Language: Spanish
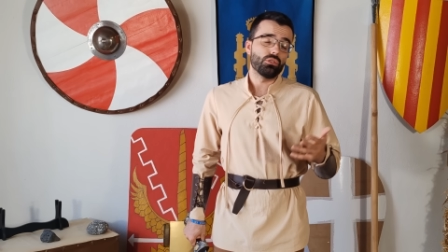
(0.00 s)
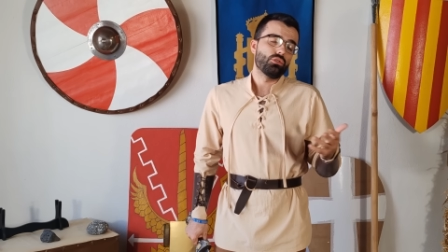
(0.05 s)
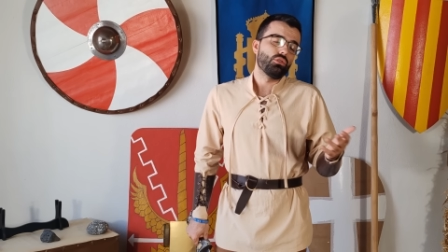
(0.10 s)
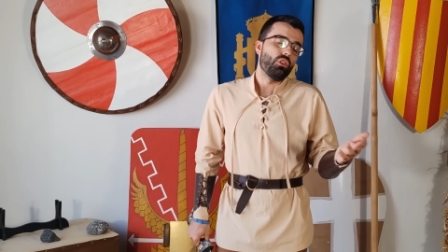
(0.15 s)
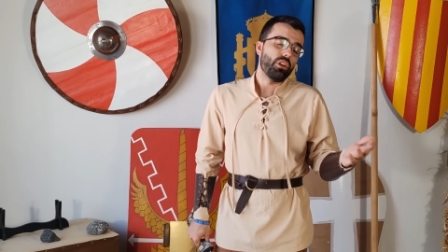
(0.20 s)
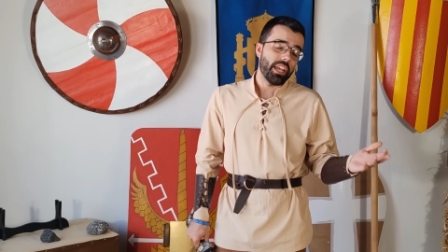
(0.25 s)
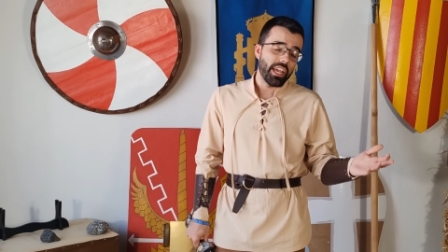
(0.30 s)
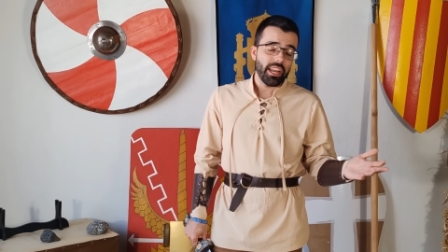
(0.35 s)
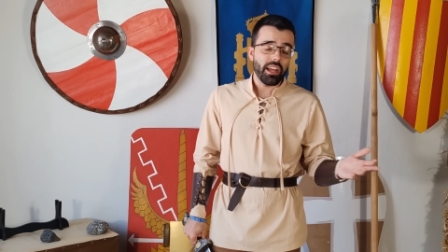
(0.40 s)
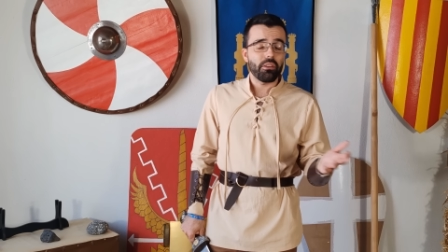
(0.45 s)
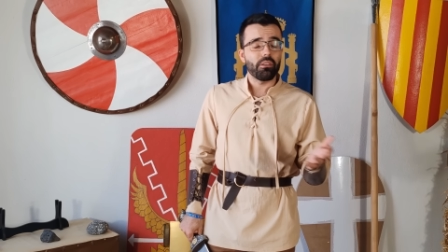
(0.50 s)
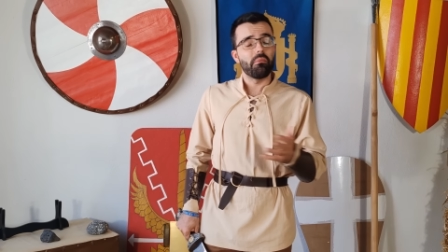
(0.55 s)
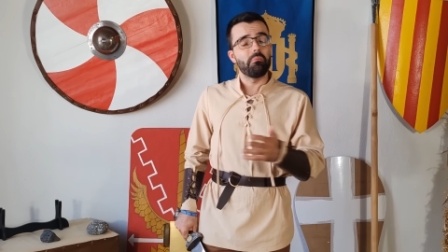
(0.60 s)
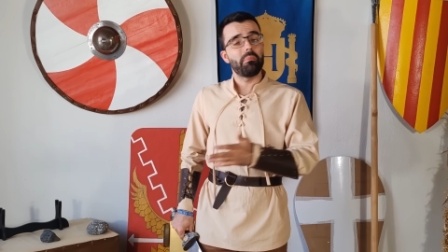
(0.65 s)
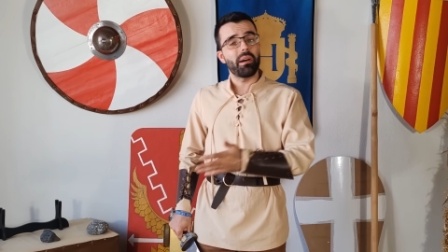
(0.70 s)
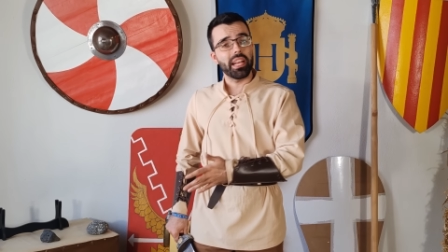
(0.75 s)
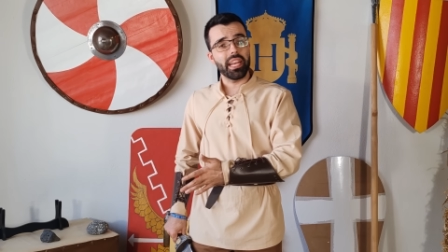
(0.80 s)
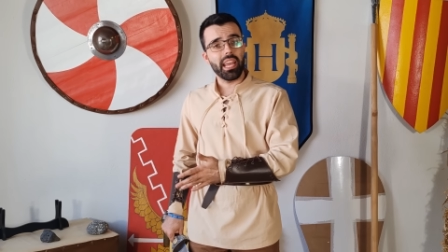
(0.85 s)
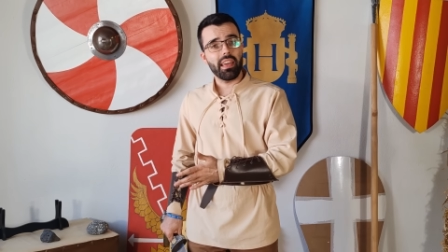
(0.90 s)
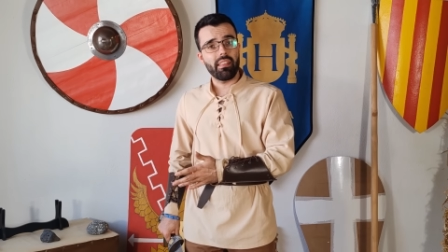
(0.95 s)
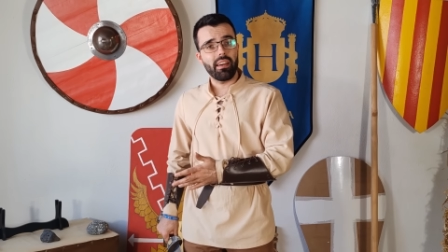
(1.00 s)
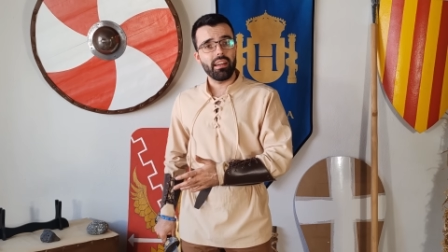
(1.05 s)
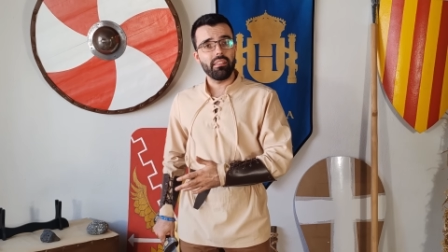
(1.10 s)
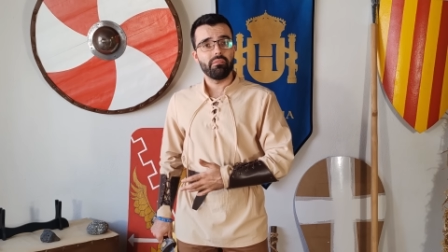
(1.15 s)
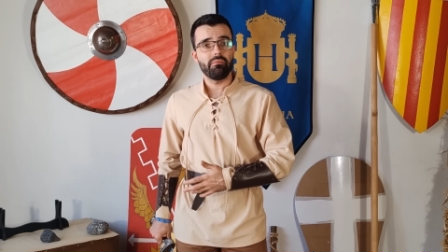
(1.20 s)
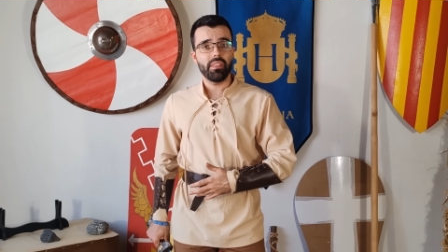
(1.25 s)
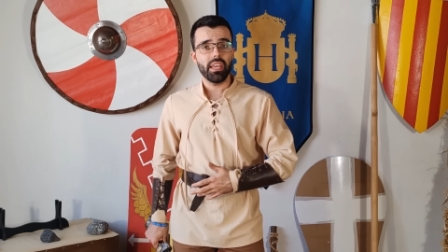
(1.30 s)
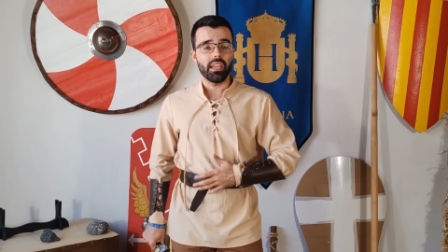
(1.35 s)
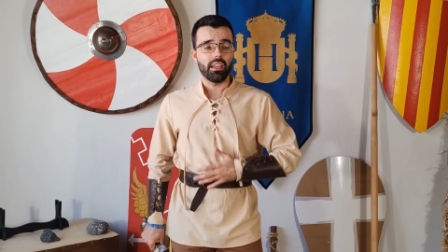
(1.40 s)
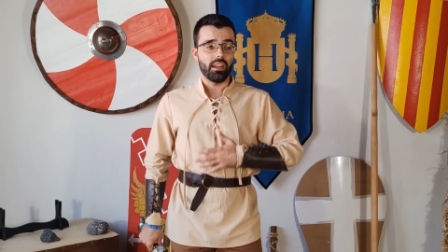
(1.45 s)
o solía ir
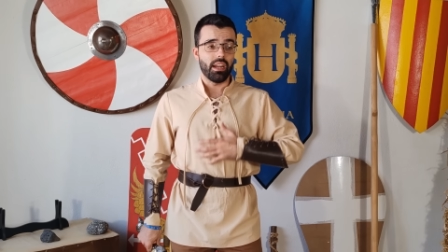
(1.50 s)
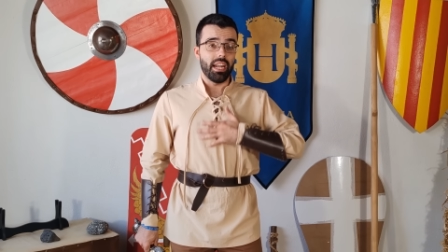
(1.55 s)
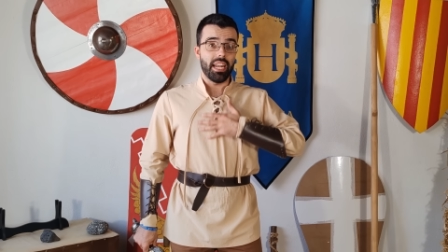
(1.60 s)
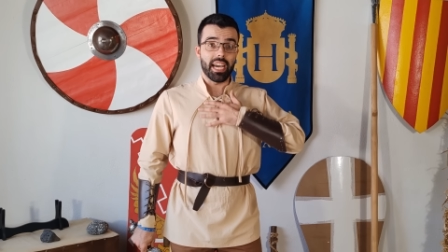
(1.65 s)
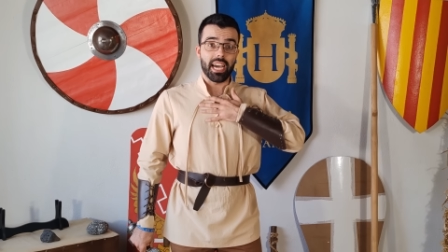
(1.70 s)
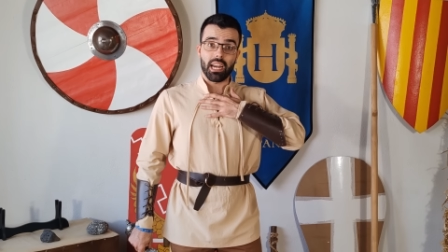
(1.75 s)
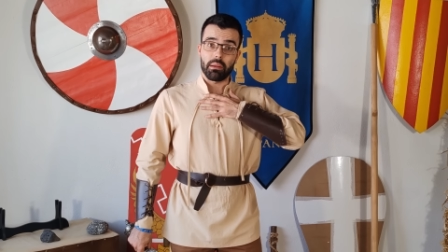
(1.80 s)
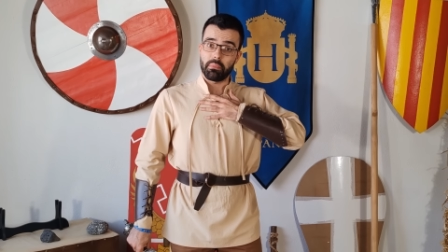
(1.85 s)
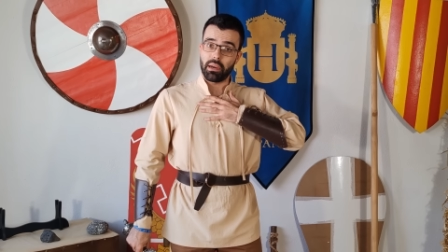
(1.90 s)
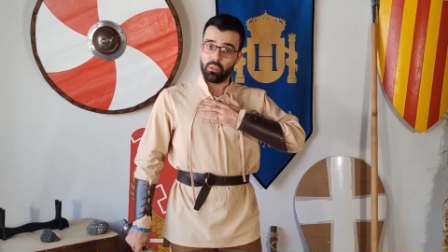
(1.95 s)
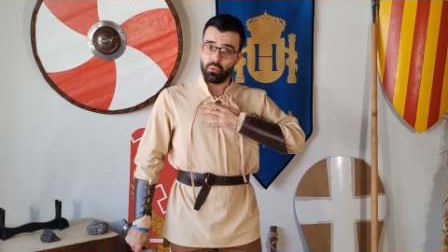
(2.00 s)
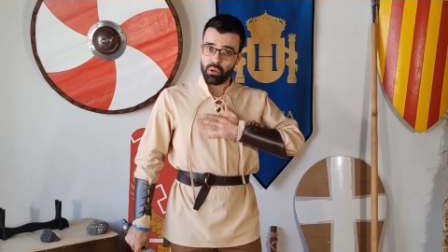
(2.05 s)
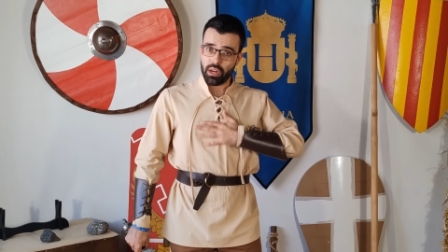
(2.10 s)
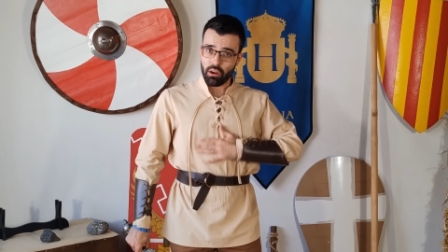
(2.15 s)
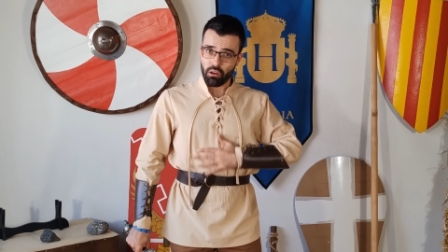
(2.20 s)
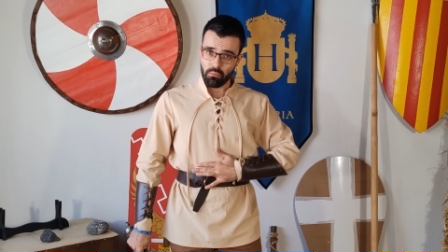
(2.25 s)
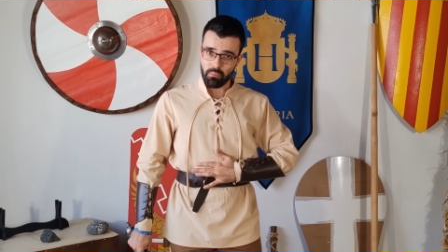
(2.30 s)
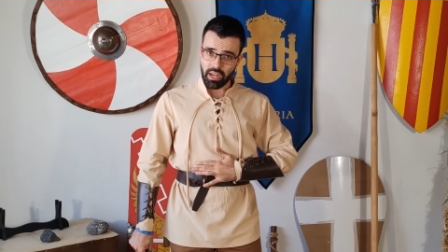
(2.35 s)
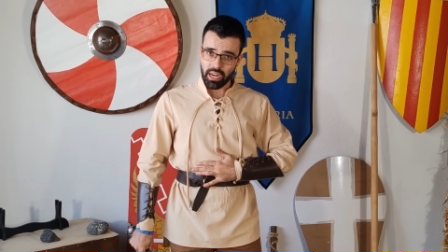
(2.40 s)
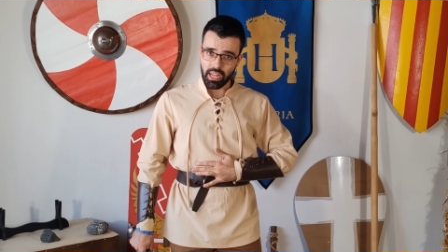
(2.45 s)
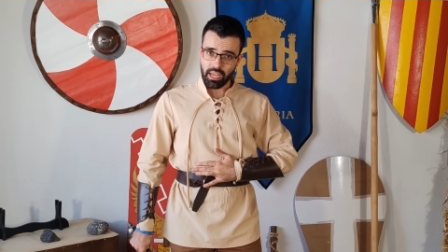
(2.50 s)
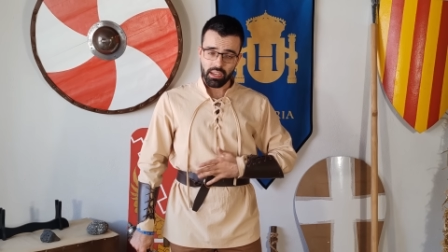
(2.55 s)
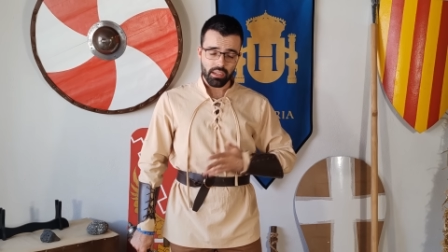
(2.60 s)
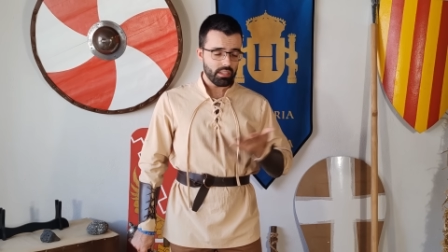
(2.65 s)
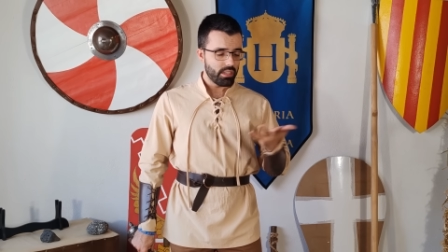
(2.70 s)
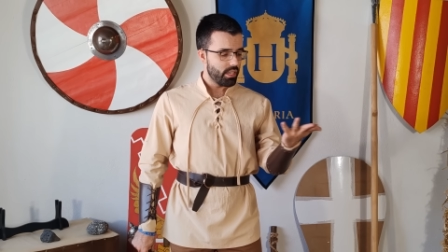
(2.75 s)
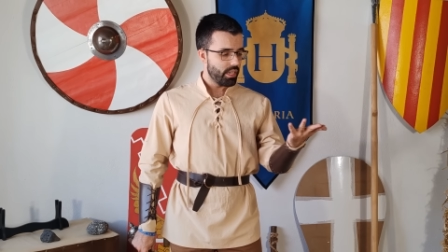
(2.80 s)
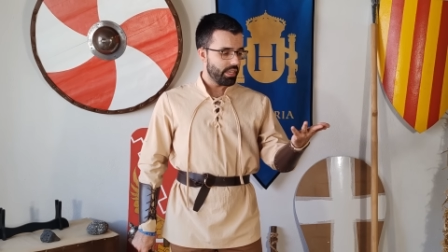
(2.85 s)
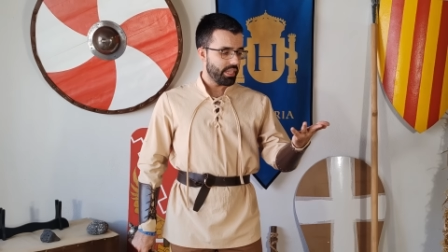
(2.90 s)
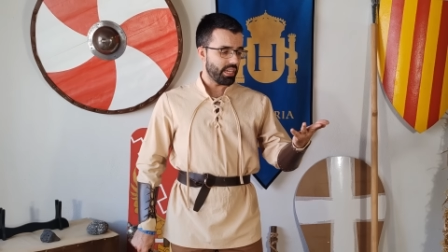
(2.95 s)
acompañada de la armadura
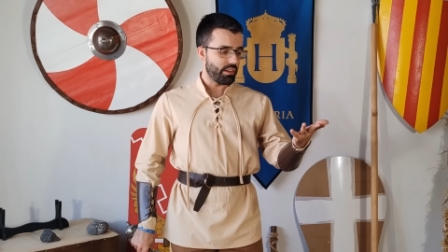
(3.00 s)
romana,